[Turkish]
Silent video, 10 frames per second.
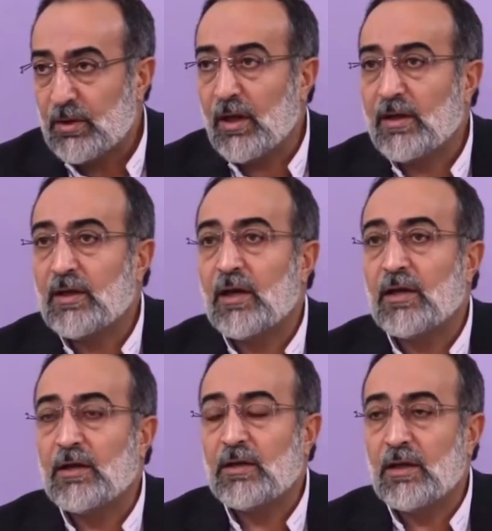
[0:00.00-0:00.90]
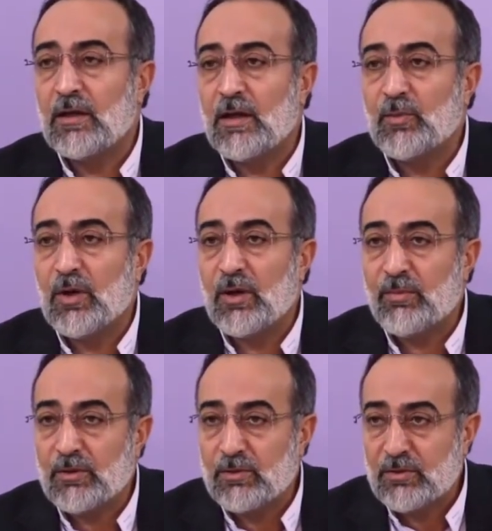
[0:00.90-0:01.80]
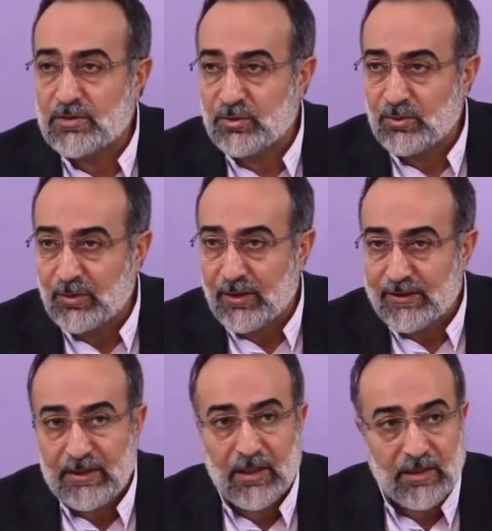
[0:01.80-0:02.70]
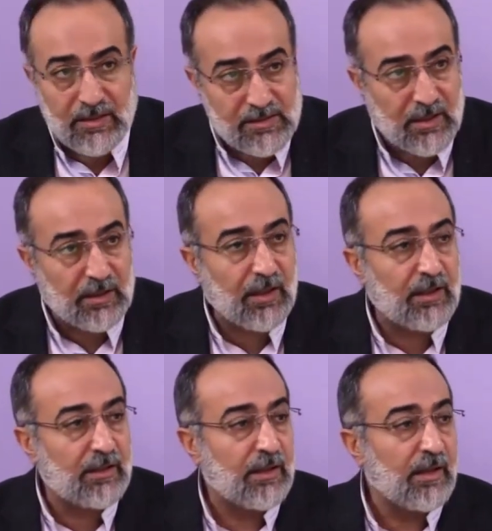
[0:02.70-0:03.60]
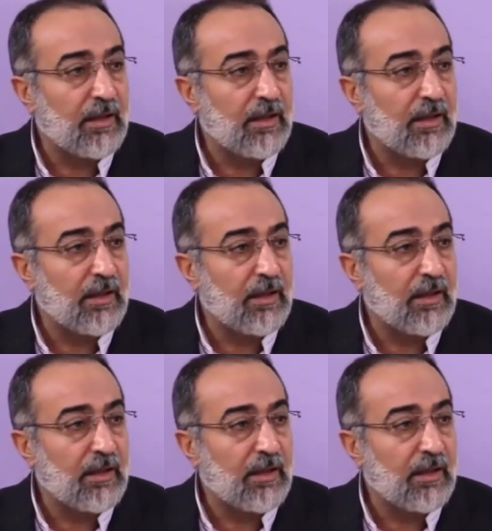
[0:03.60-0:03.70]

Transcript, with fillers: La ilahe illallah Muhammedun Resulullah diyen insanları